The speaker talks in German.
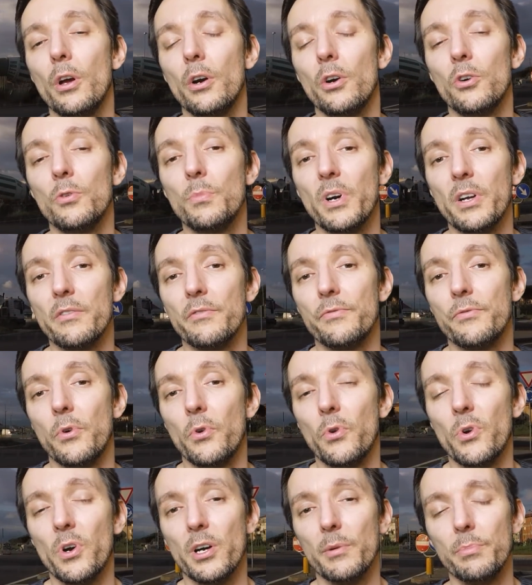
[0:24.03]
um ein
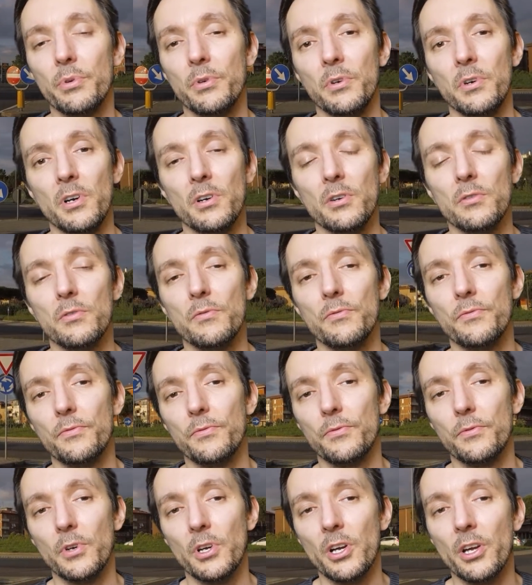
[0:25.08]
Follow-up
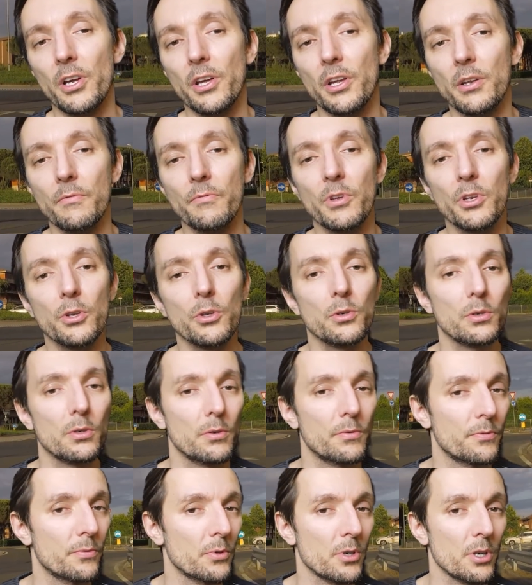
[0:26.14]
auf ein Video
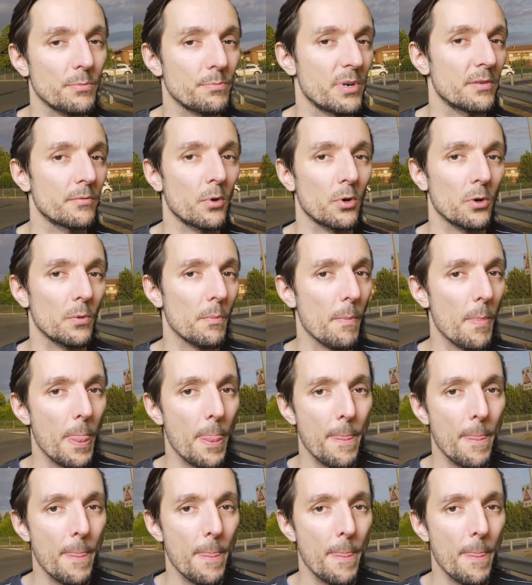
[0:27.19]
vor ein paar Wochen